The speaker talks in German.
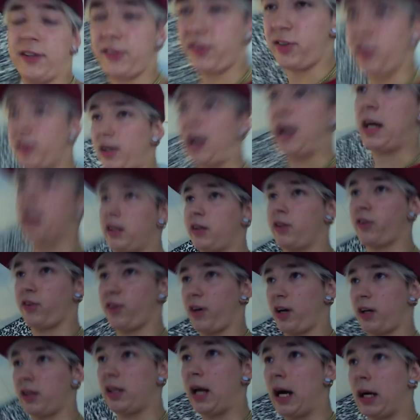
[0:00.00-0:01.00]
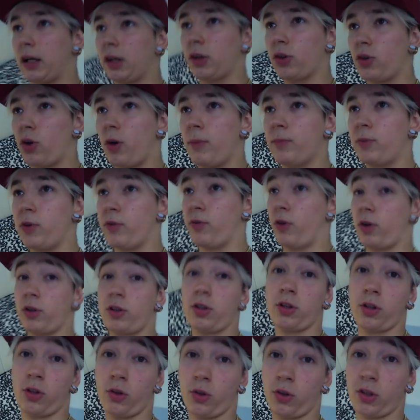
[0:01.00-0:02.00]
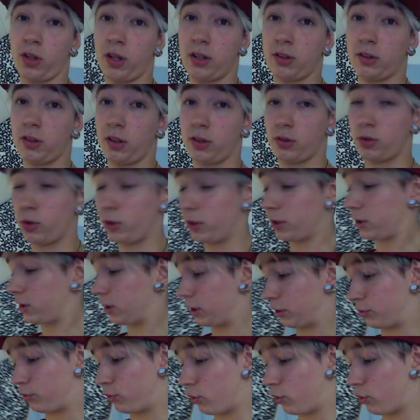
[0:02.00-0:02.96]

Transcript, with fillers: Es sind einige Sachen angekommen, die wollte ich euch ja natürlich nicht